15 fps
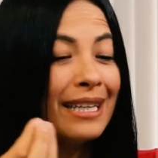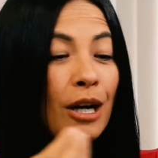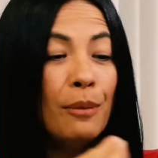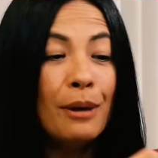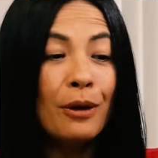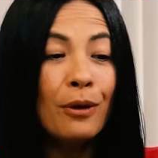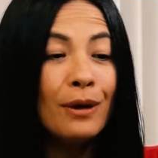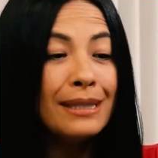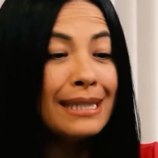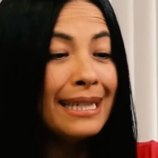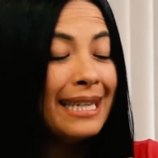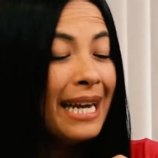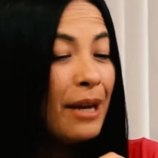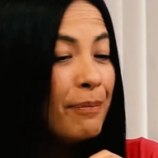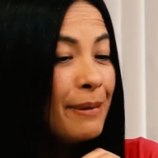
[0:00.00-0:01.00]
que é uma coisa
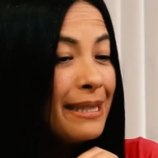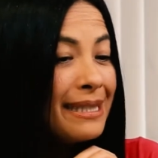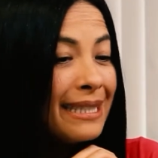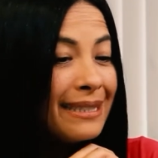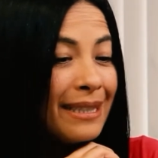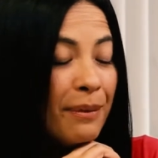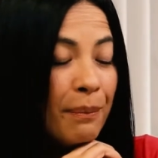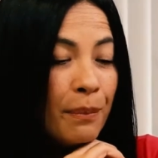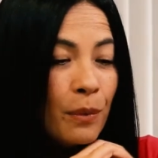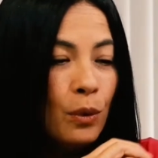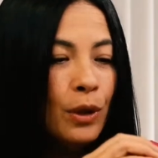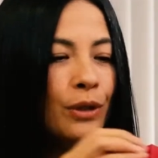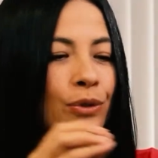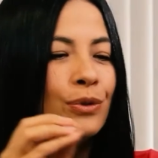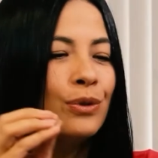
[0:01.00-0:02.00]
que representa
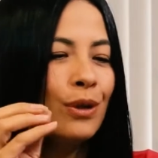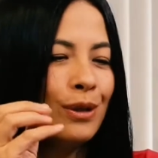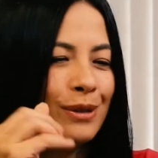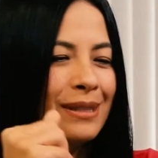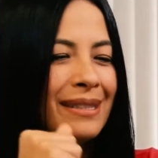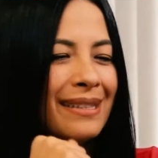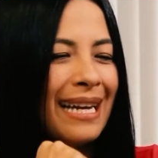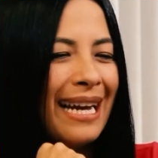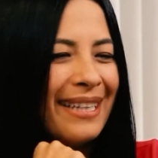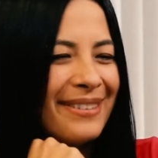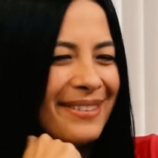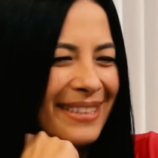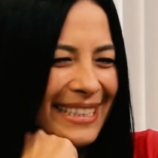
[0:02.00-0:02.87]
muito o nosso estado,